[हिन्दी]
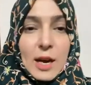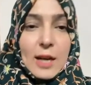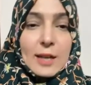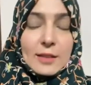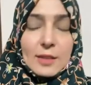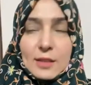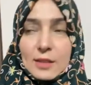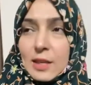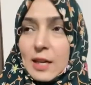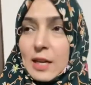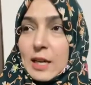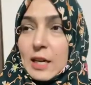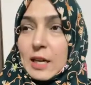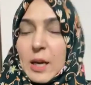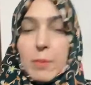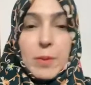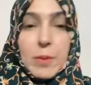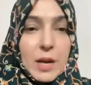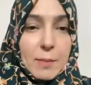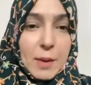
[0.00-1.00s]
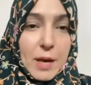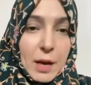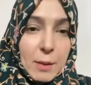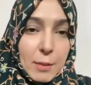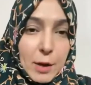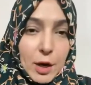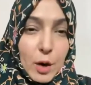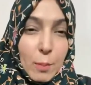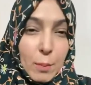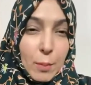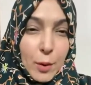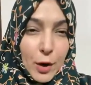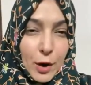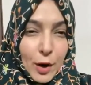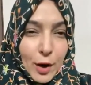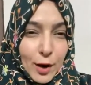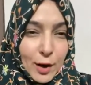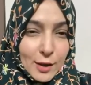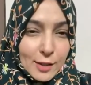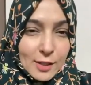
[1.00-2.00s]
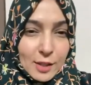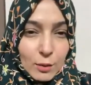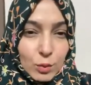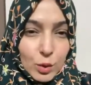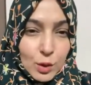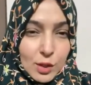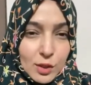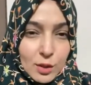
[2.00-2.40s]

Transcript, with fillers: आता था एक कमरे में हमारा बड़ा सा वो